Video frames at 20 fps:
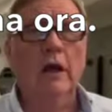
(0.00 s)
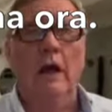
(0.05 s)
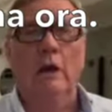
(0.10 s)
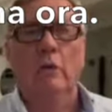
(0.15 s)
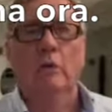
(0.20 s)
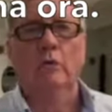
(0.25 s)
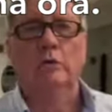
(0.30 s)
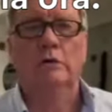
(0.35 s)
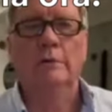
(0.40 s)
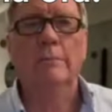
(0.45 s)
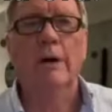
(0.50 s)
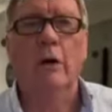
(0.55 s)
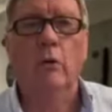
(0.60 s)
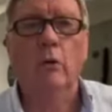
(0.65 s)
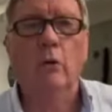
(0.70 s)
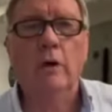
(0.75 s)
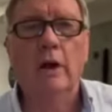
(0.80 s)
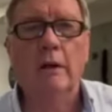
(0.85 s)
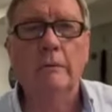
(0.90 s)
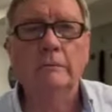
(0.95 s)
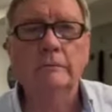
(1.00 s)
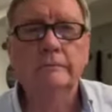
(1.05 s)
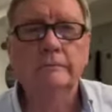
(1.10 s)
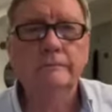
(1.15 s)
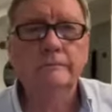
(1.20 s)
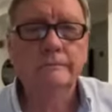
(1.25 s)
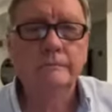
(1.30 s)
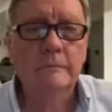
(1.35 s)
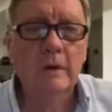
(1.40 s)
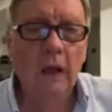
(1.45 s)
che è l'ultima ora.
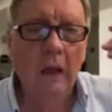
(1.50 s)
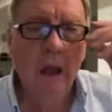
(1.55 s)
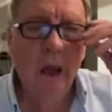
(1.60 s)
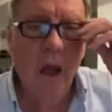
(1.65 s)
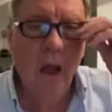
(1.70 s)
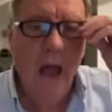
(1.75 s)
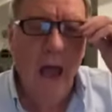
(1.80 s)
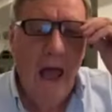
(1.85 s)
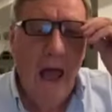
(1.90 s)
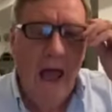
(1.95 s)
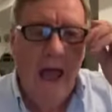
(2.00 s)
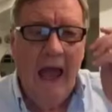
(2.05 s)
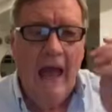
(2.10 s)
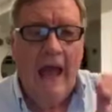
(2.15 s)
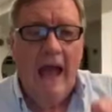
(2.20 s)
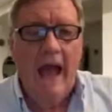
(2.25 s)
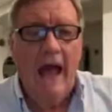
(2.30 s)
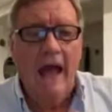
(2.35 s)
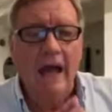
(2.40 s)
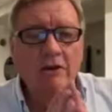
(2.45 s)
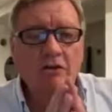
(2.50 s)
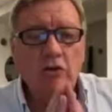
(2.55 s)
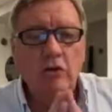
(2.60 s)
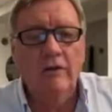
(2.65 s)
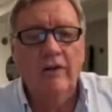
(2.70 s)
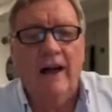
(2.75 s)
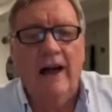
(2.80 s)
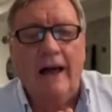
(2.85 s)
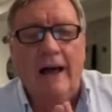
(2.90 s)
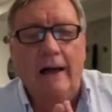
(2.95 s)
A
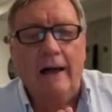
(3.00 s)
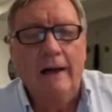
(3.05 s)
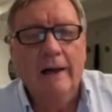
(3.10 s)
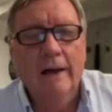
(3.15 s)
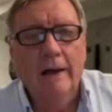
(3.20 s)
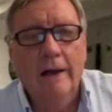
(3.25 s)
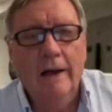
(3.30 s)
Giovanni